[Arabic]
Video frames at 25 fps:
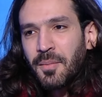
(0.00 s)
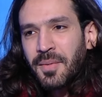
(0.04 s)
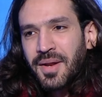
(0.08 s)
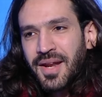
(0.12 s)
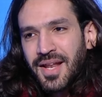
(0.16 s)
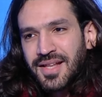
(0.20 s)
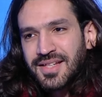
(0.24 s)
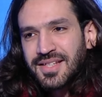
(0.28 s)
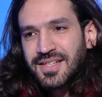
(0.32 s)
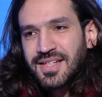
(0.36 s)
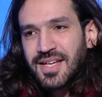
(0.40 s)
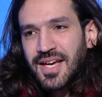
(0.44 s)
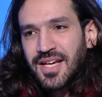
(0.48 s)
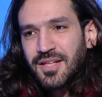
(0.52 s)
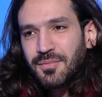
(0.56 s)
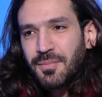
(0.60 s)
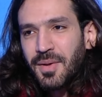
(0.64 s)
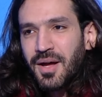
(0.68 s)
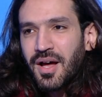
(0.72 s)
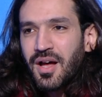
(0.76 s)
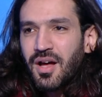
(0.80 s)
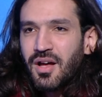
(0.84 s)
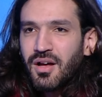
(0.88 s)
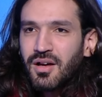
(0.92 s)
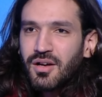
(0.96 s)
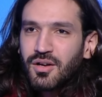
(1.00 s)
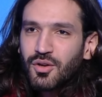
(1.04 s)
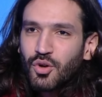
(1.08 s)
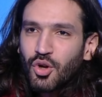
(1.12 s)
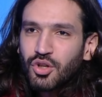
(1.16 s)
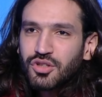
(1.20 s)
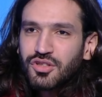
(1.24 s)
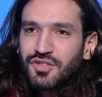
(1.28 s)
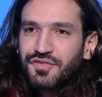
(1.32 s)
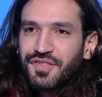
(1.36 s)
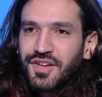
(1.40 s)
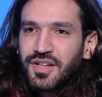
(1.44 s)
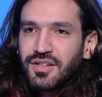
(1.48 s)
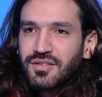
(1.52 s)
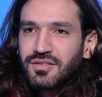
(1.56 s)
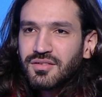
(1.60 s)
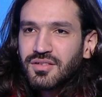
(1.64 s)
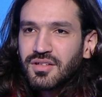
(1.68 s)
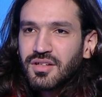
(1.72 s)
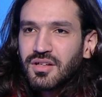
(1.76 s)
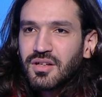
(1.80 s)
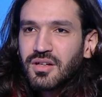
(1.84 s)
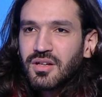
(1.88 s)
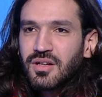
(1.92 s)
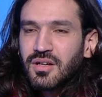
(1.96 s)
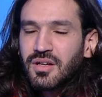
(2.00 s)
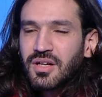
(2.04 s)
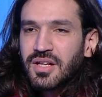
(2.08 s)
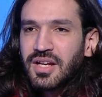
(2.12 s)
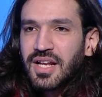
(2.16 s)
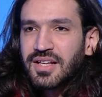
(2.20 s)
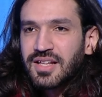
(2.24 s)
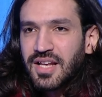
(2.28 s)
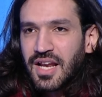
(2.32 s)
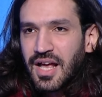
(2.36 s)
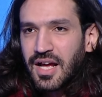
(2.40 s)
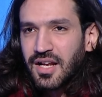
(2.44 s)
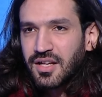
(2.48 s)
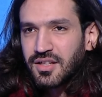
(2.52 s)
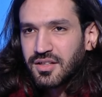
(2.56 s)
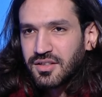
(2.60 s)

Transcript: نادي الجيد بقى رحت فين آه، النادي الاهلي